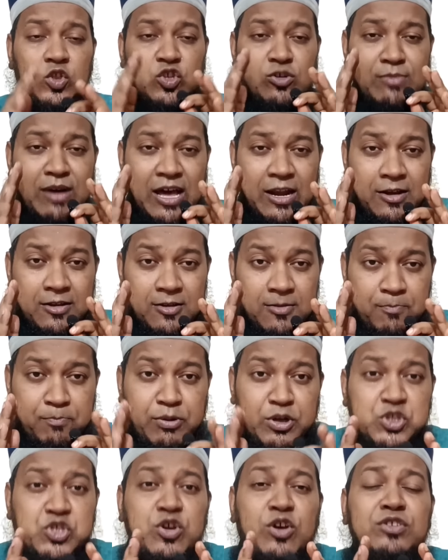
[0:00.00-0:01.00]
তোমার
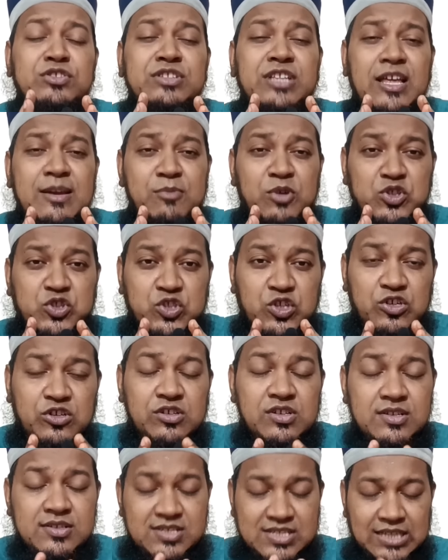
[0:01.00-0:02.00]
পছন্দের মতো
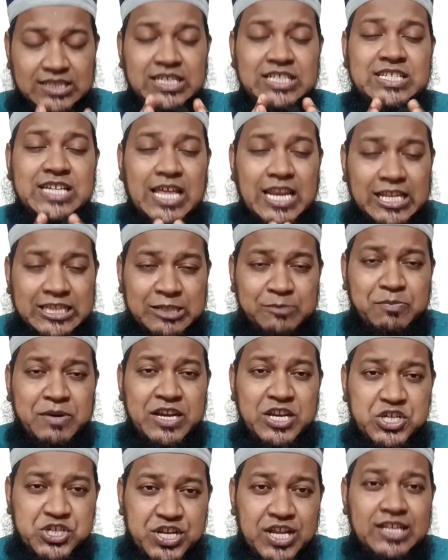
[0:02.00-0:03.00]
যাতে চালাতে
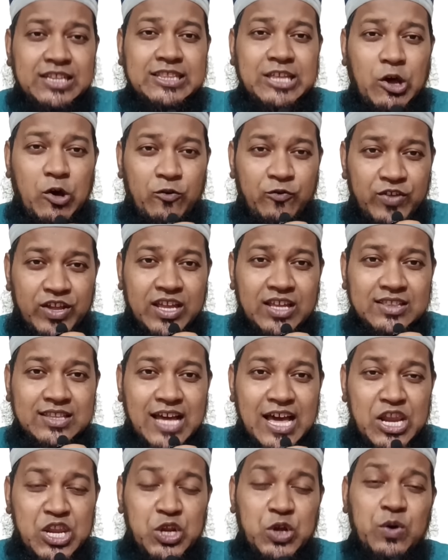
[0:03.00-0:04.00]
পারি সেই তাওফিকে
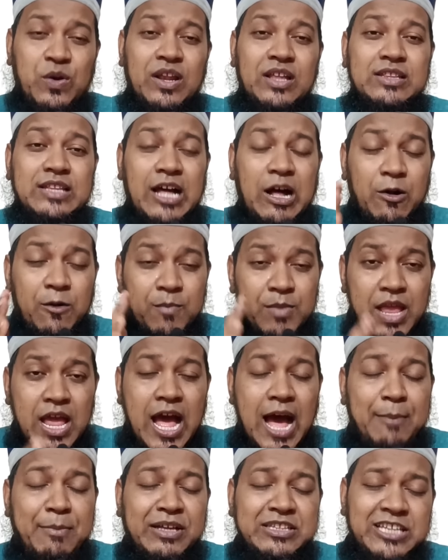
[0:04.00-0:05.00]
দান করে দাও
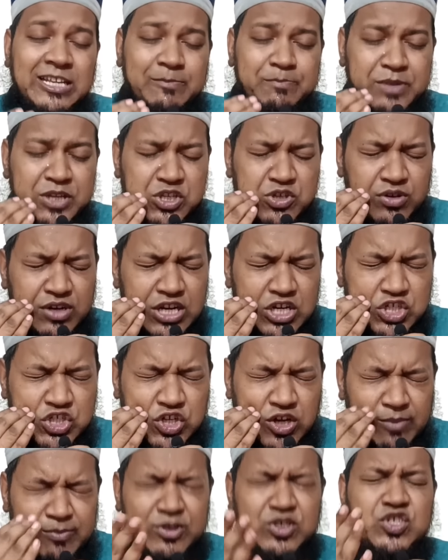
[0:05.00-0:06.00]
আমাদের পিছনের
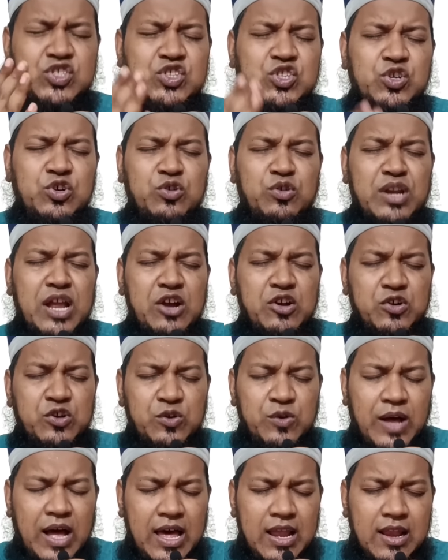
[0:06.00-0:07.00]
সমস্ত
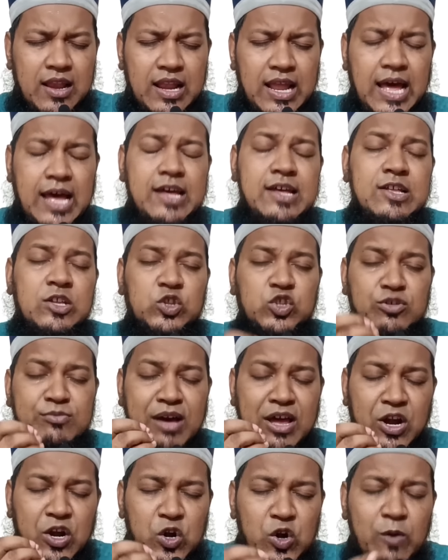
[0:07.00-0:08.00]
গোনাগুলো আল্লাহ
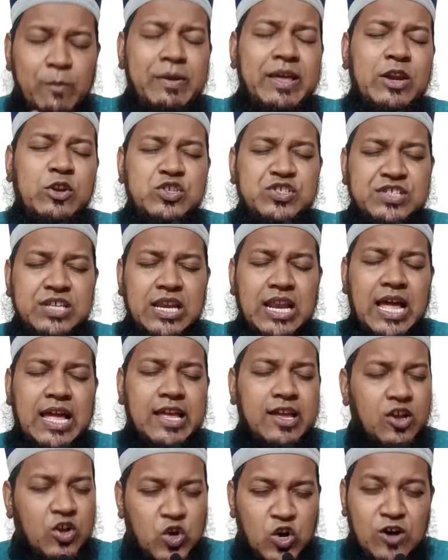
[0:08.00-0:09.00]
তোমার নবীর
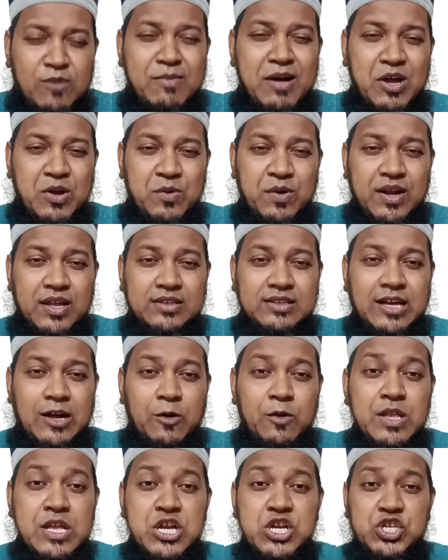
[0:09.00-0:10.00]
উসিলায় ক্ষমা করে
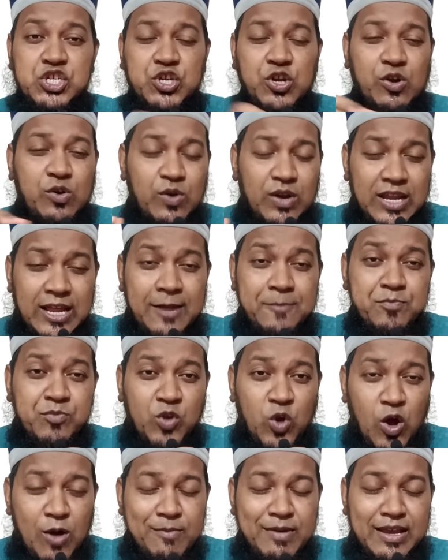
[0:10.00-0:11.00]
দাও সকলে
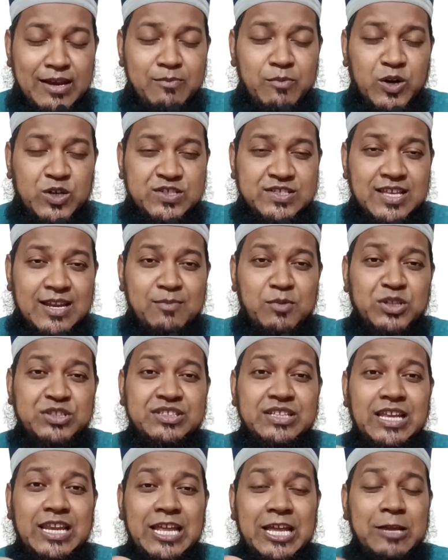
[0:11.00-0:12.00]
কমেন্ট বক্সের
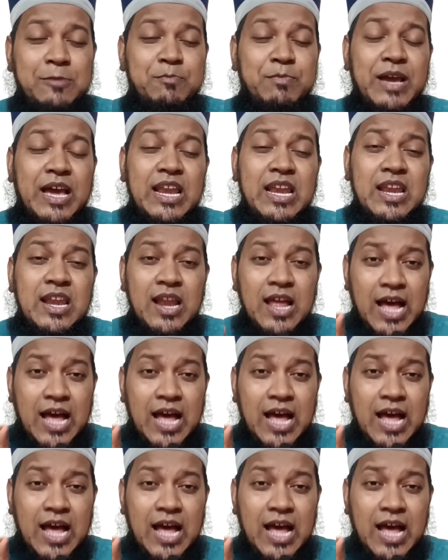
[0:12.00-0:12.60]
মধ্যে লিখবেন